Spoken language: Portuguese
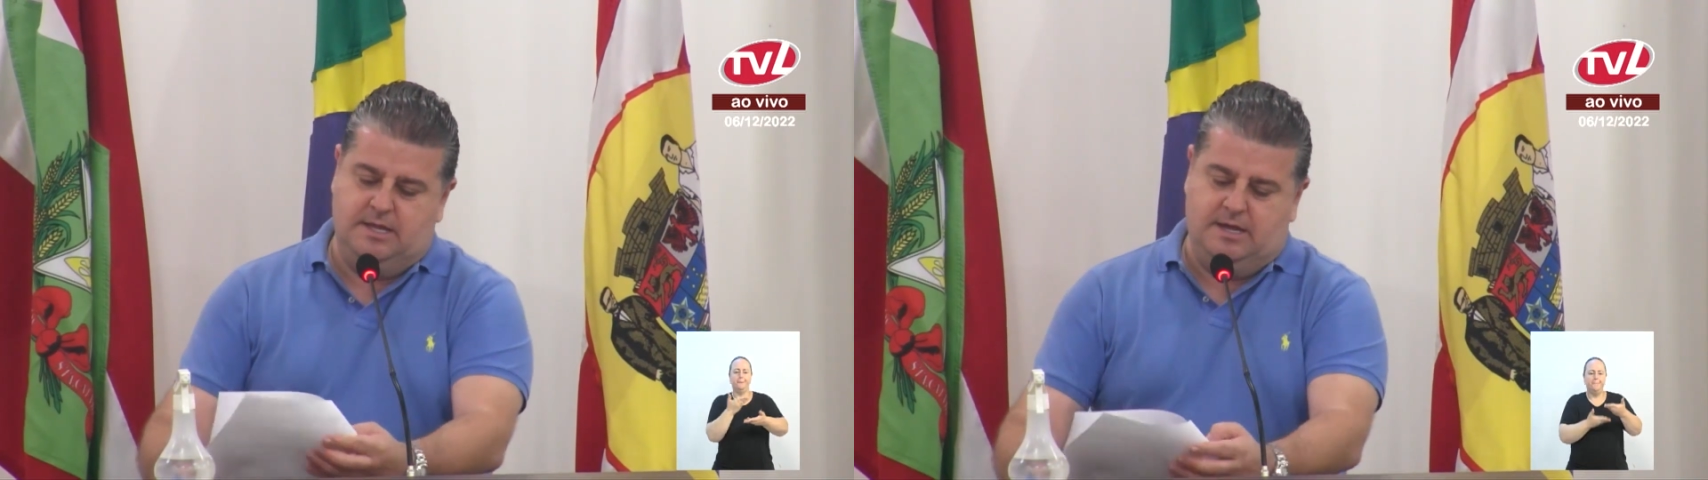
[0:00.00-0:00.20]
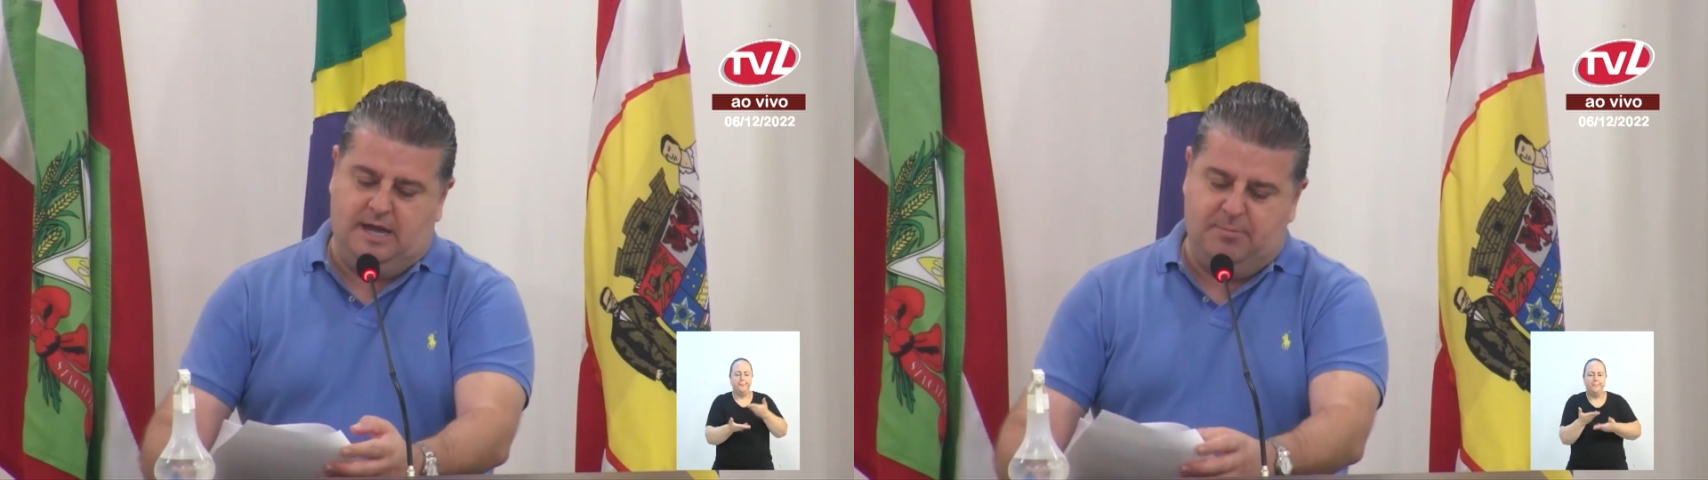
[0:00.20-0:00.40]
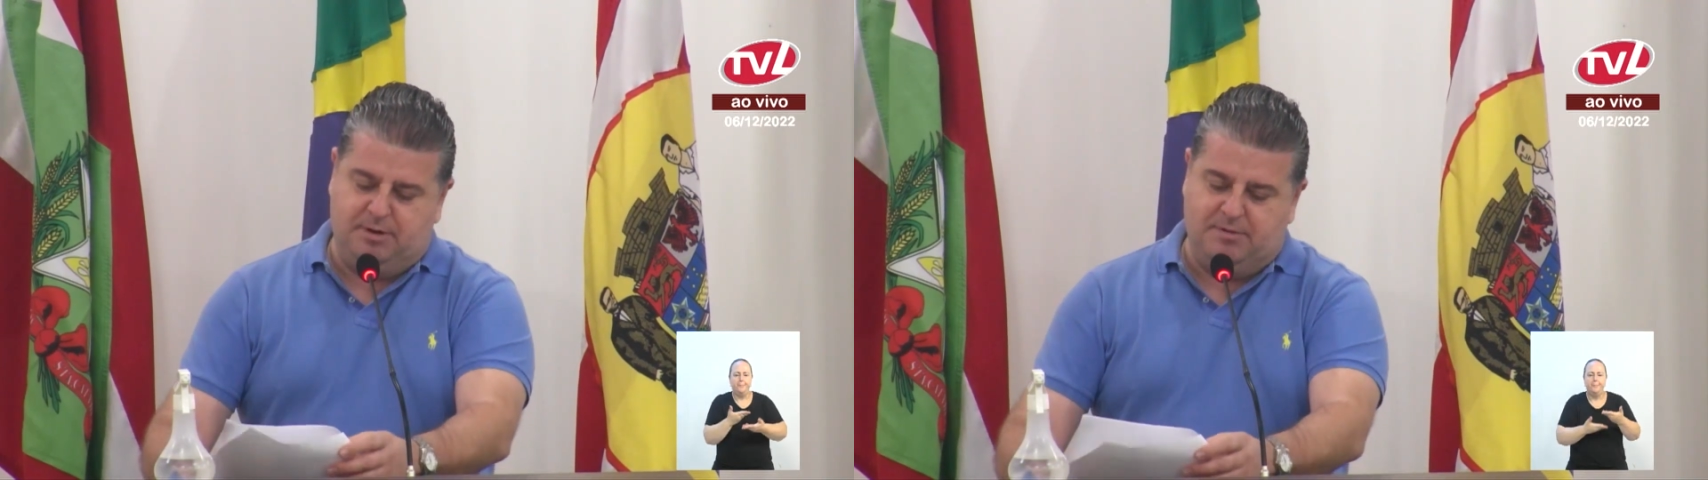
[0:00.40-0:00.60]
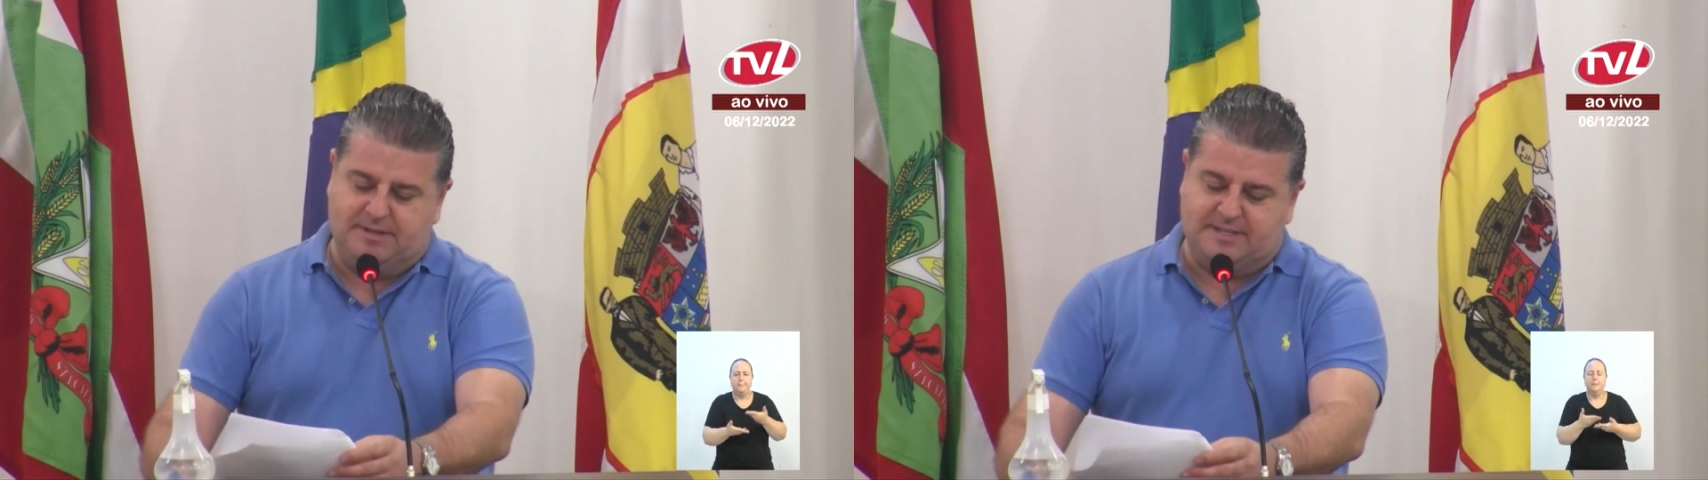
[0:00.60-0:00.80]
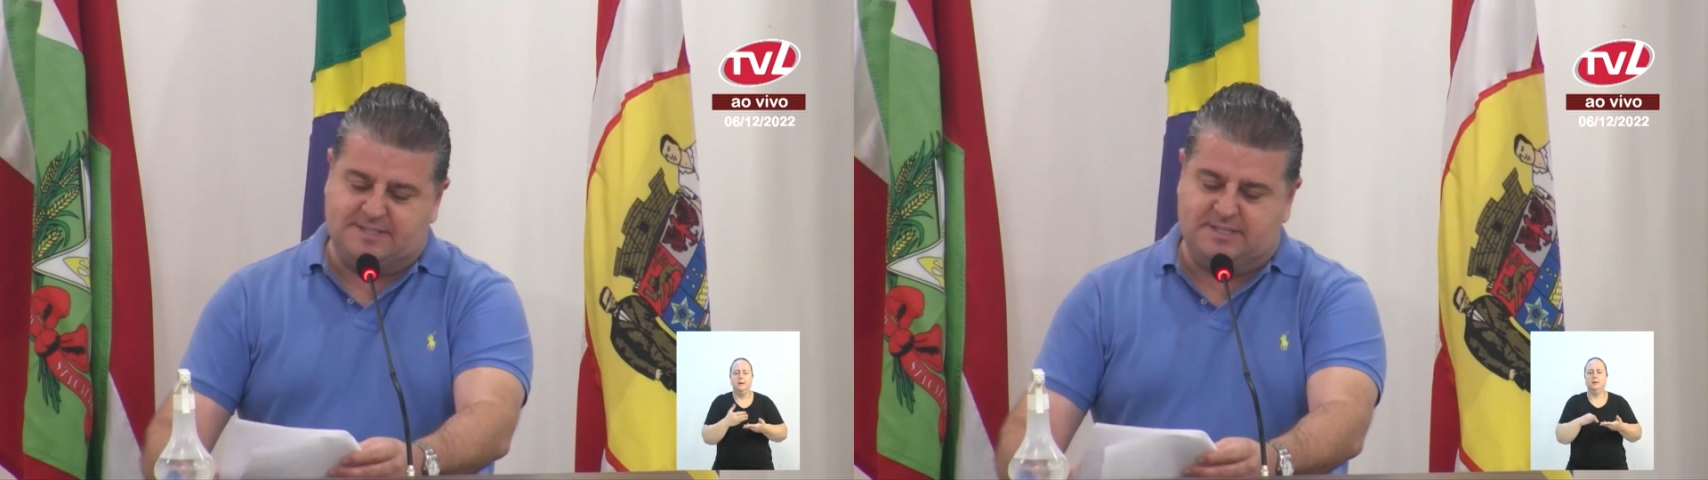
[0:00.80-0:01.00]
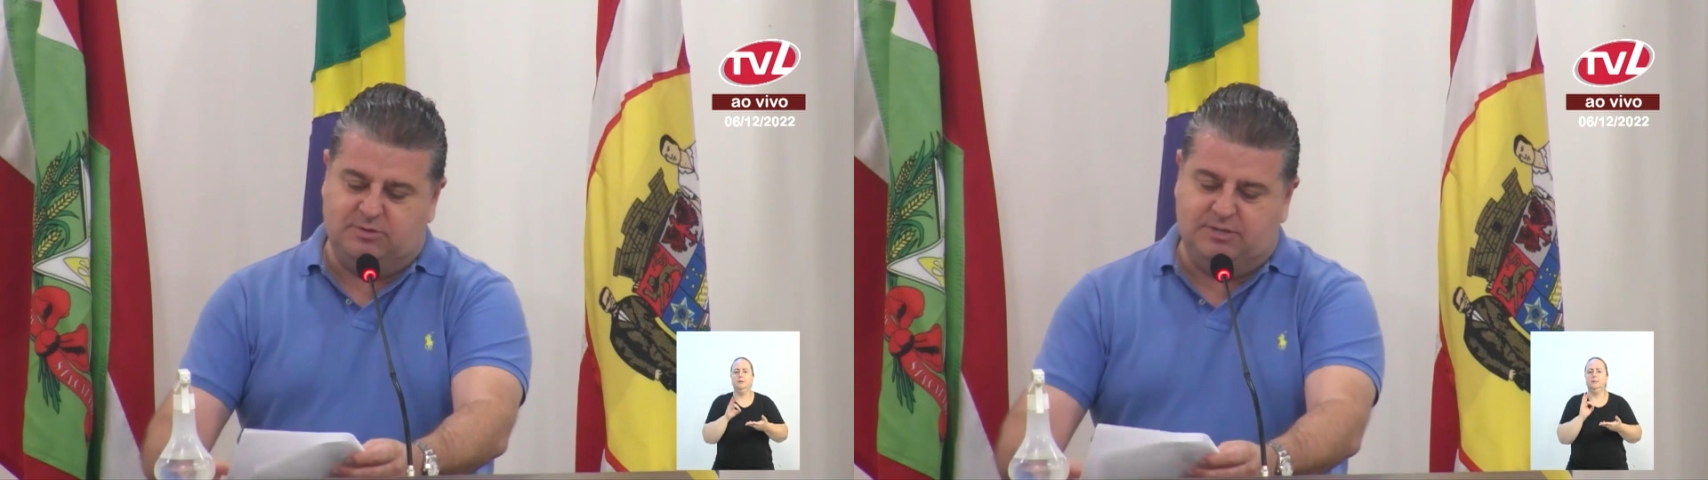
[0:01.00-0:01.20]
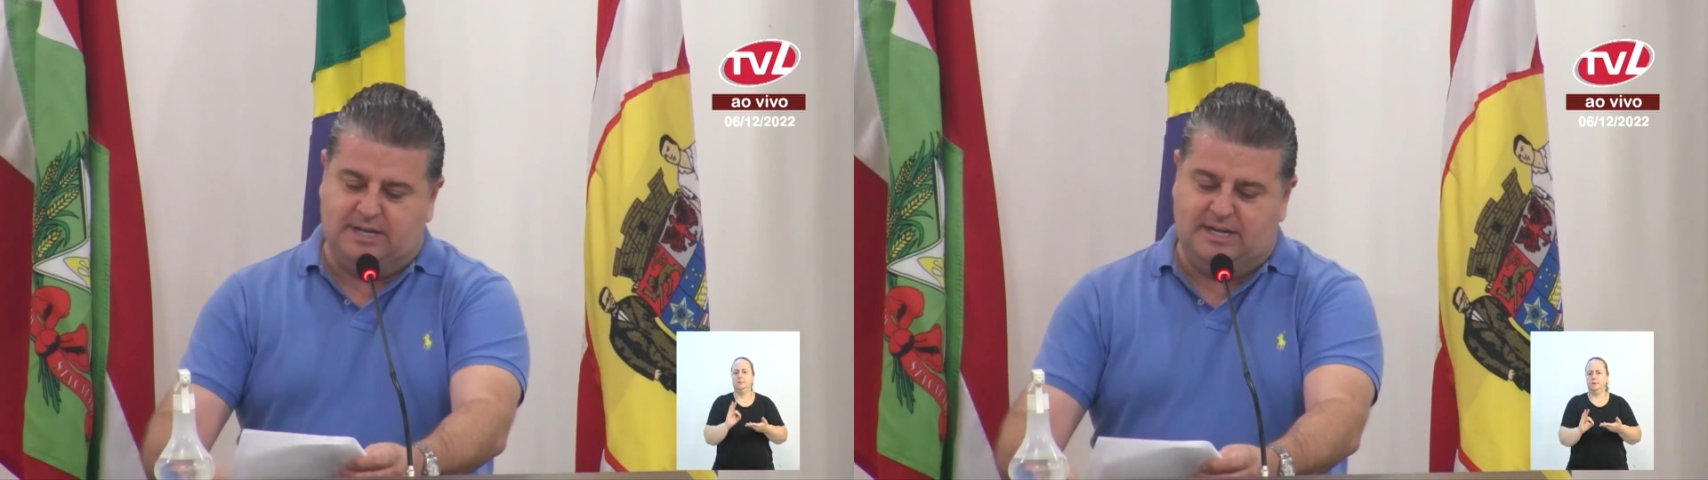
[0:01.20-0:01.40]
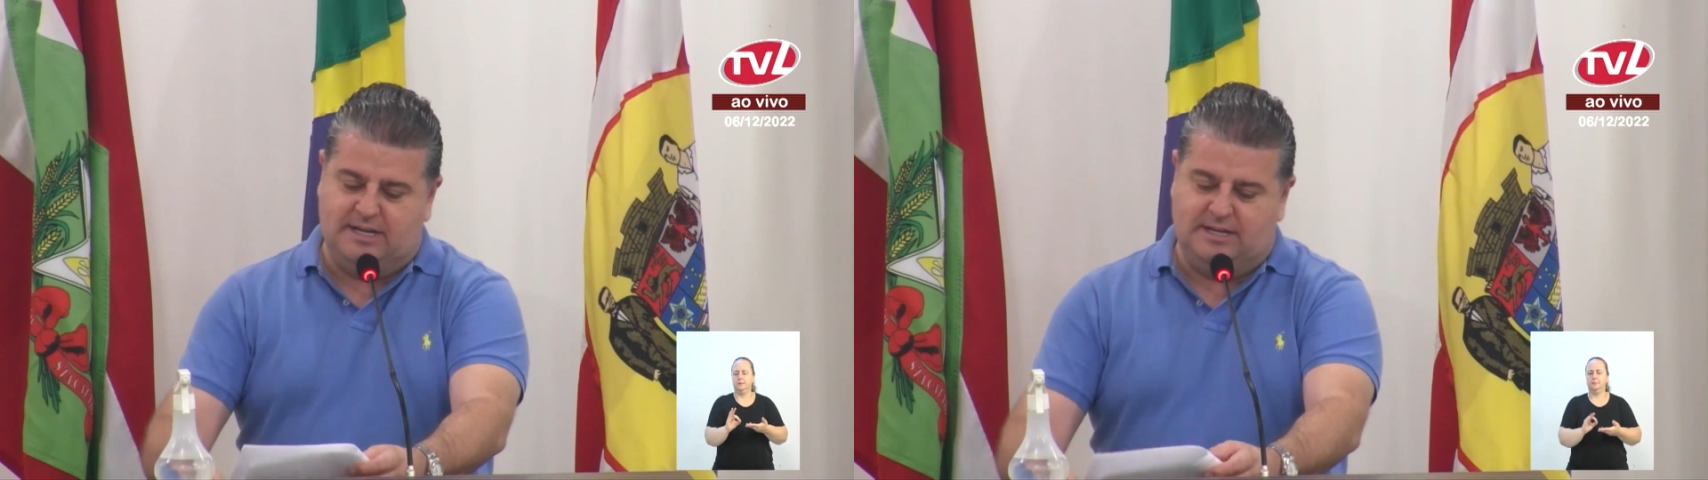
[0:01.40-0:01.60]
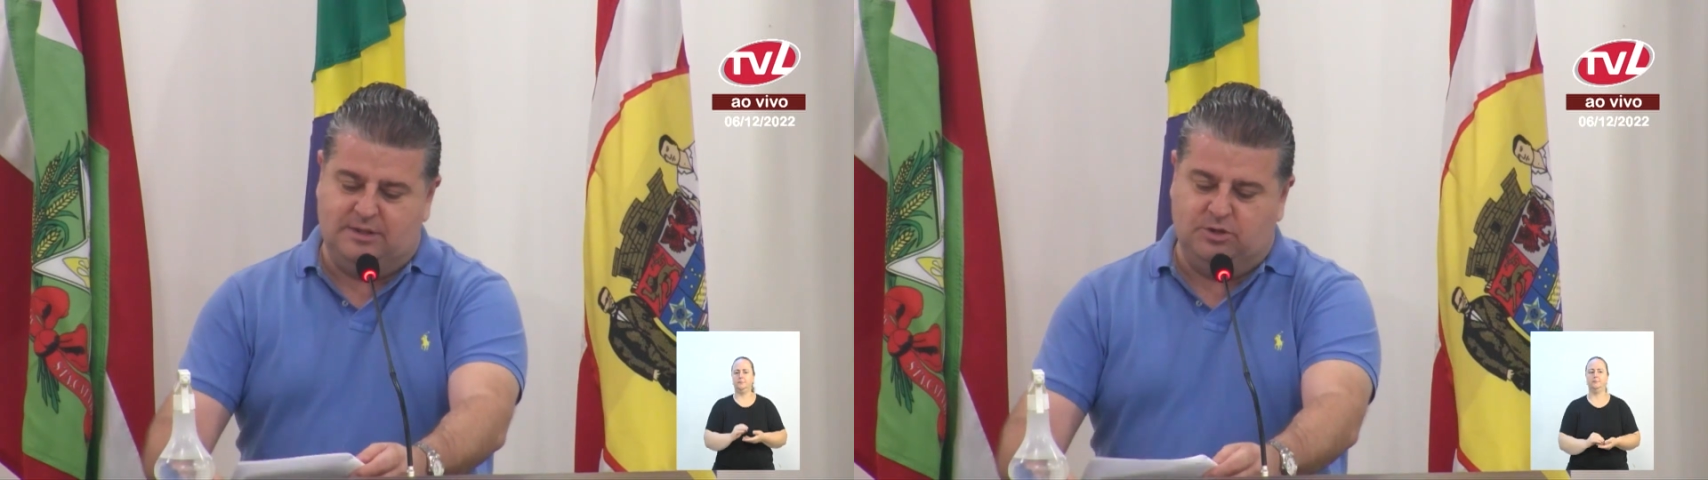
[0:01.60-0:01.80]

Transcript: A implementação da